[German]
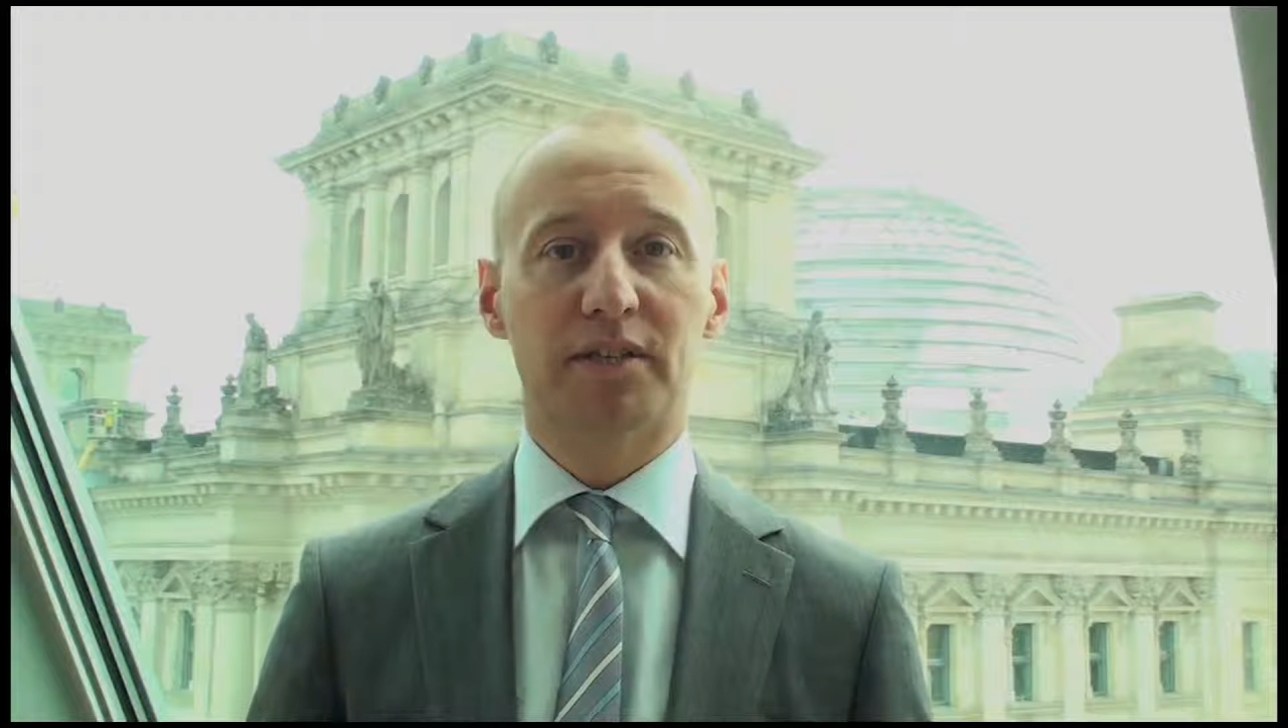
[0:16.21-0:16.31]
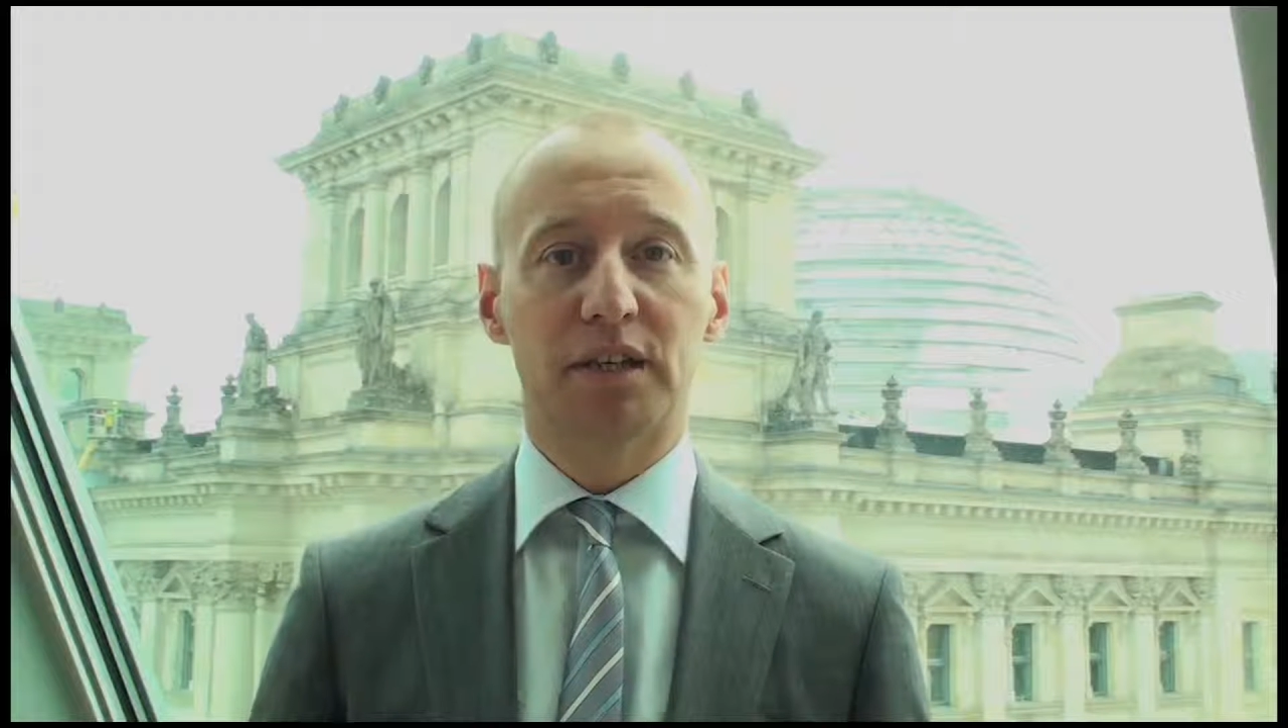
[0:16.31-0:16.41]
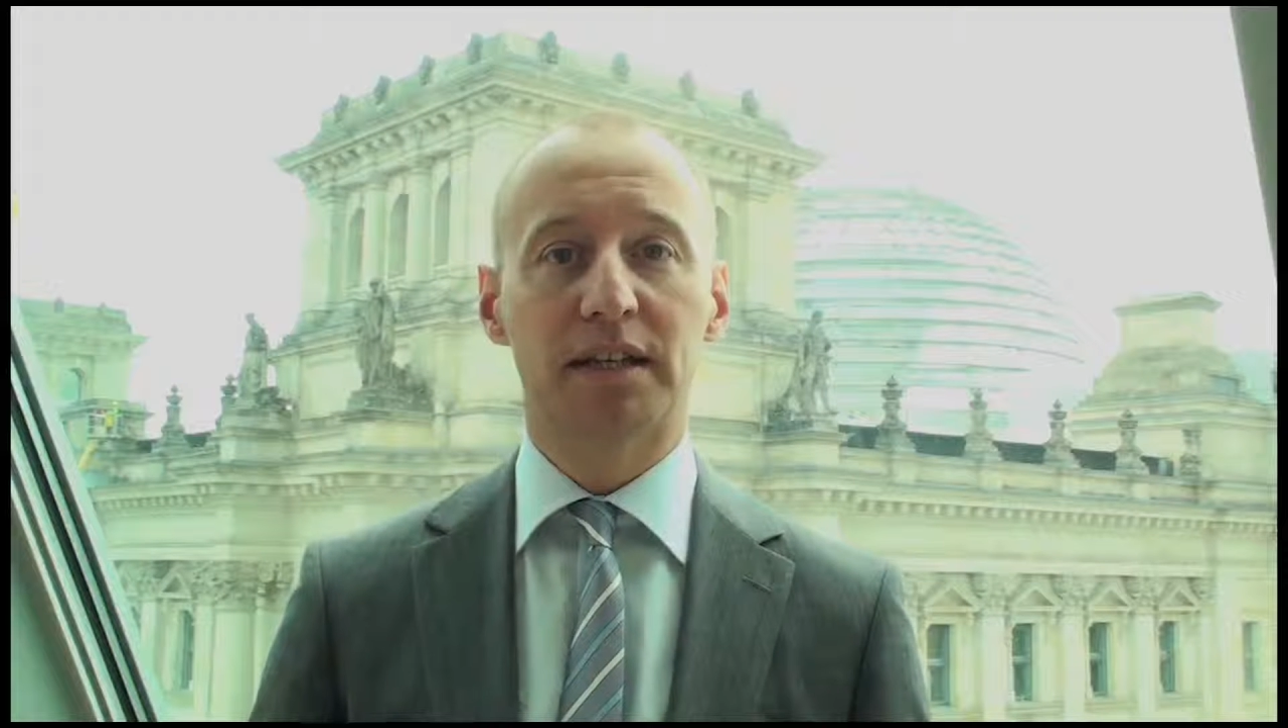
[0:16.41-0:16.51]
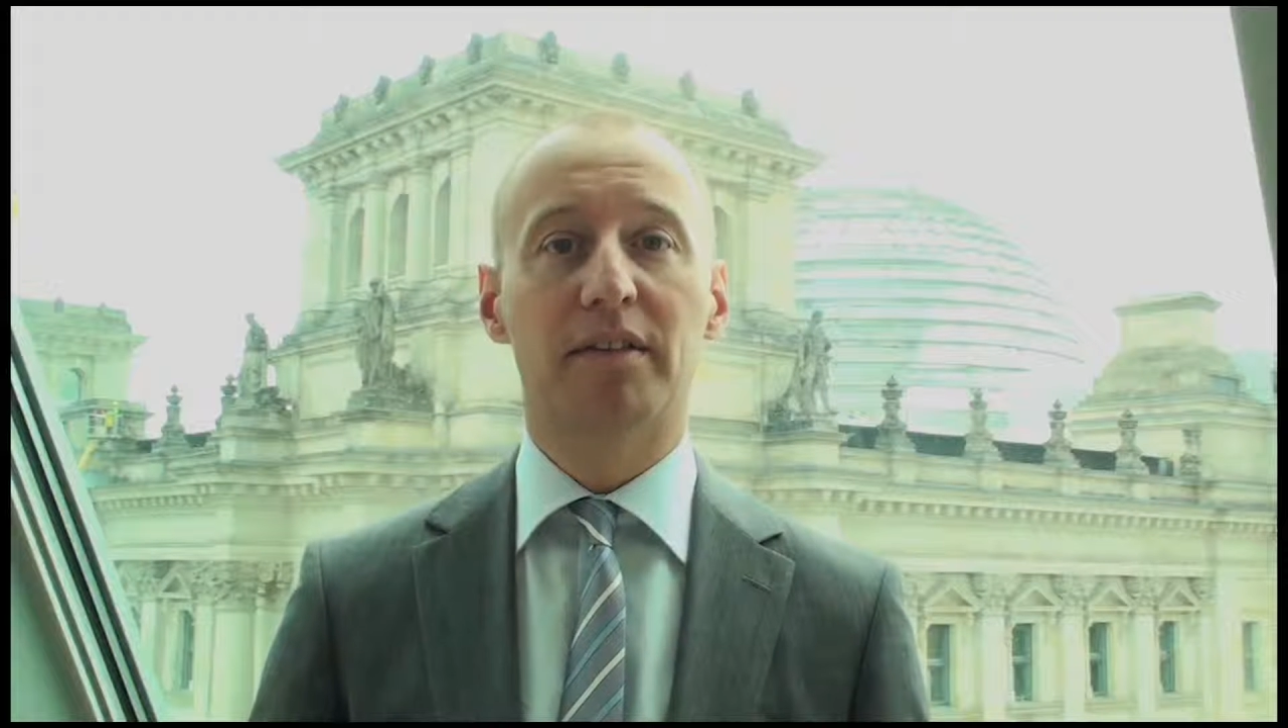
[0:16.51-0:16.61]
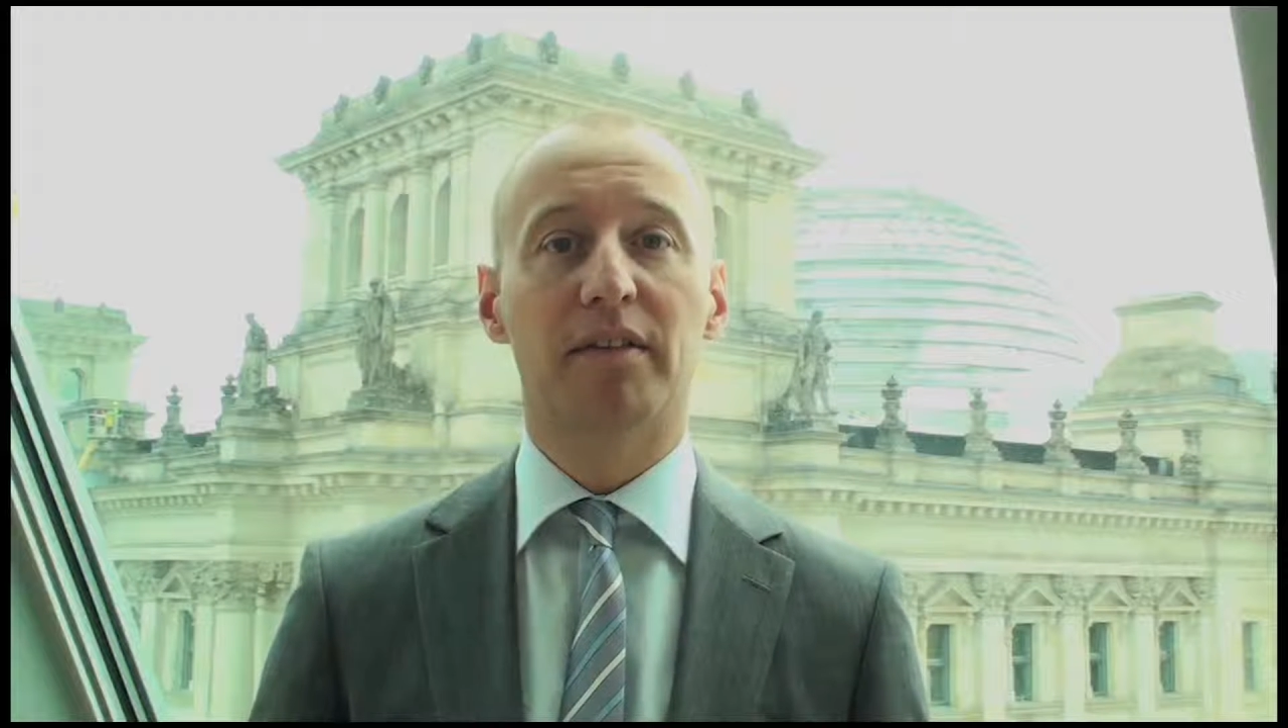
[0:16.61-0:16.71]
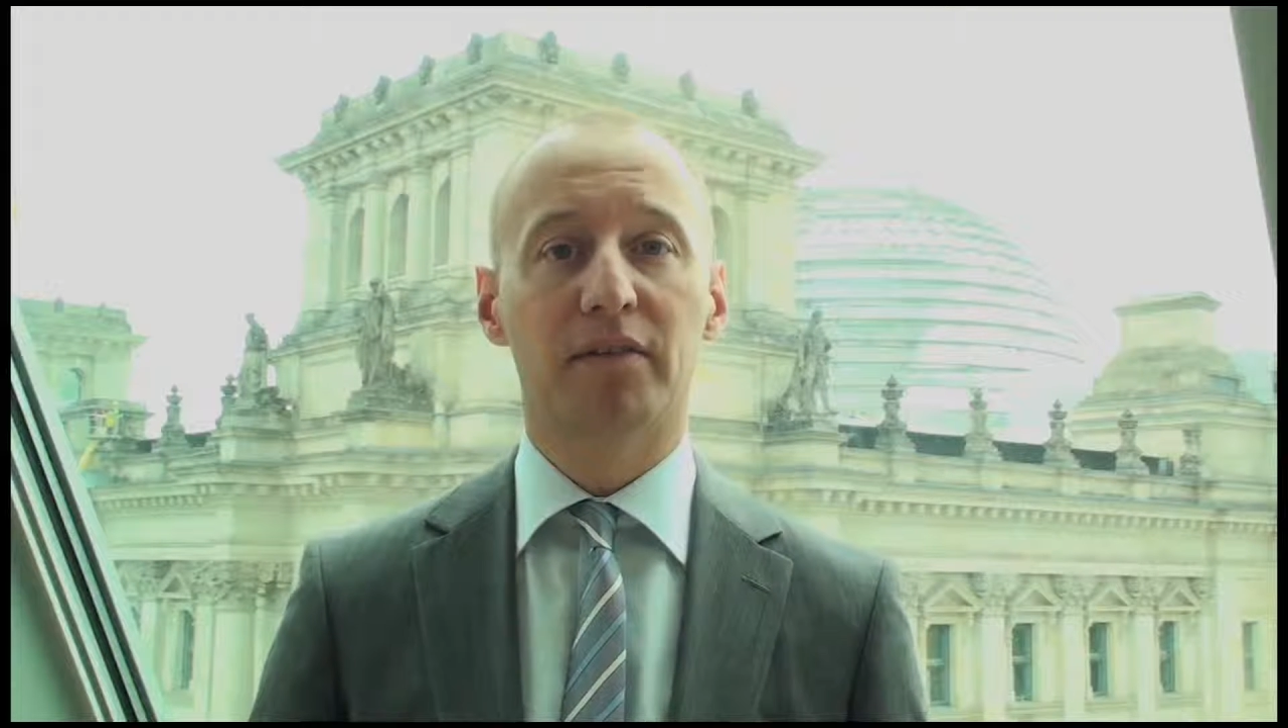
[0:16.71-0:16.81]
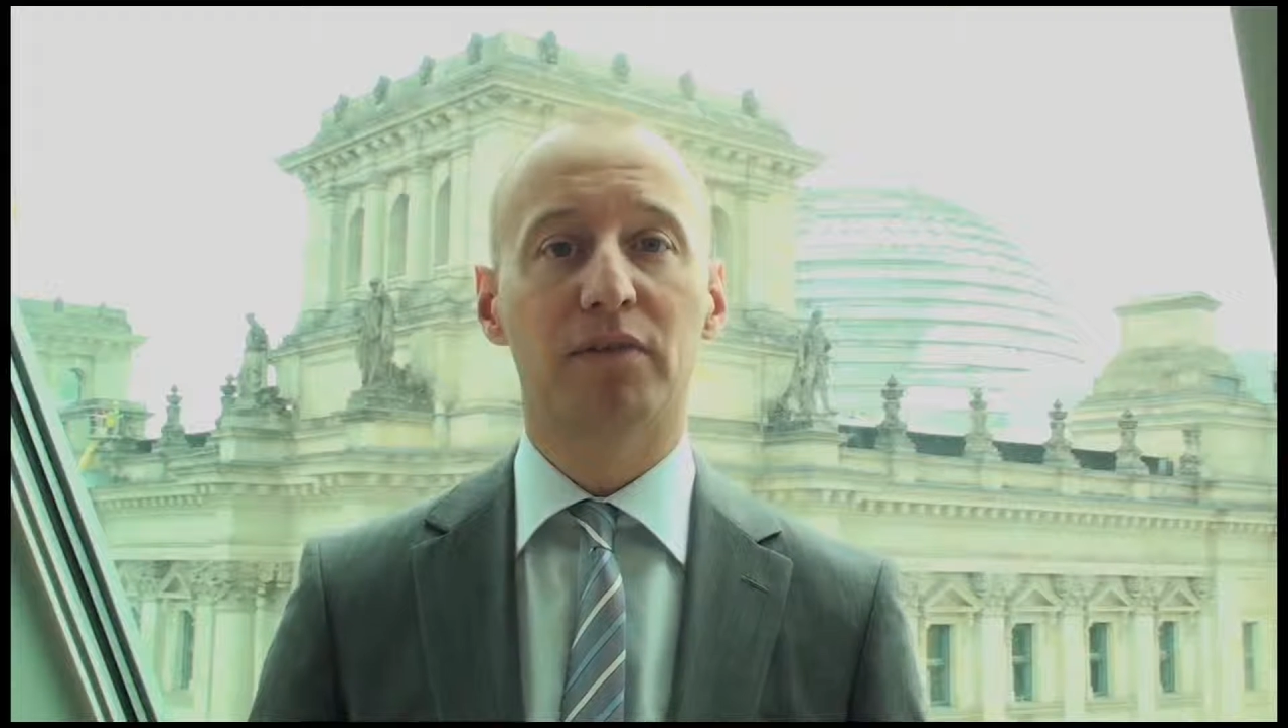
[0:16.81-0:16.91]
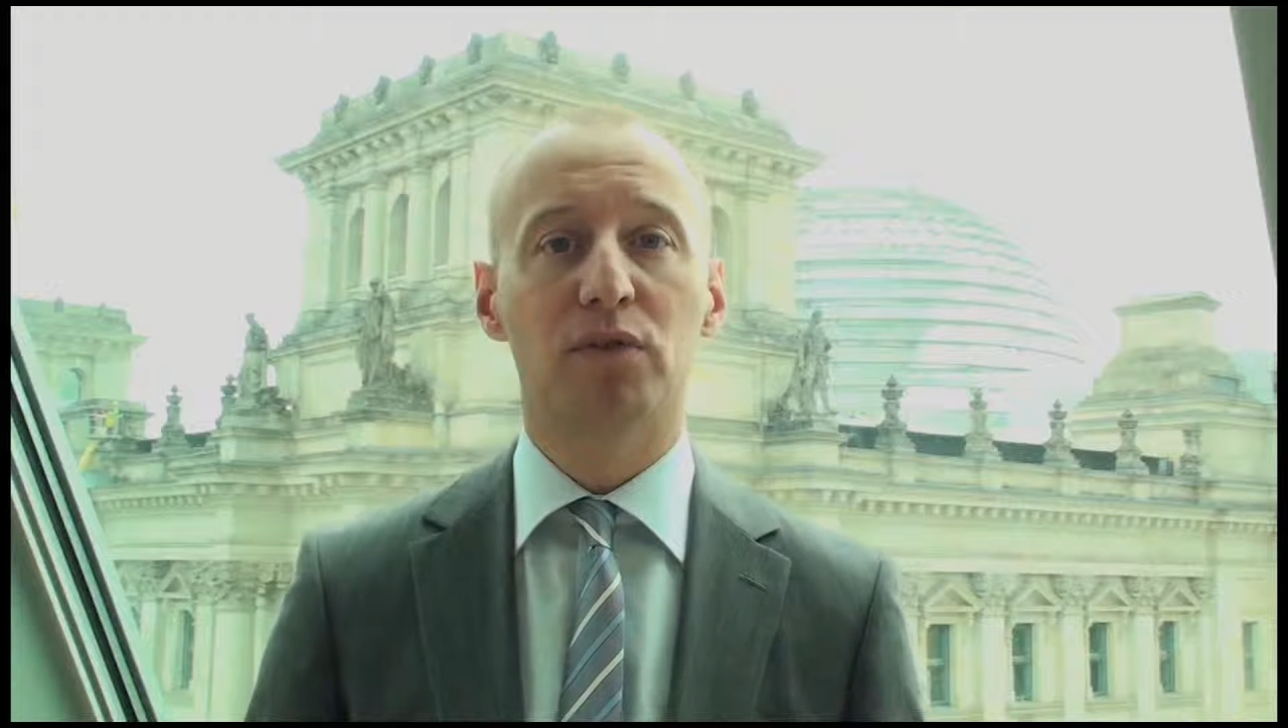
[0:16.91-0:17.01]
sondern das ist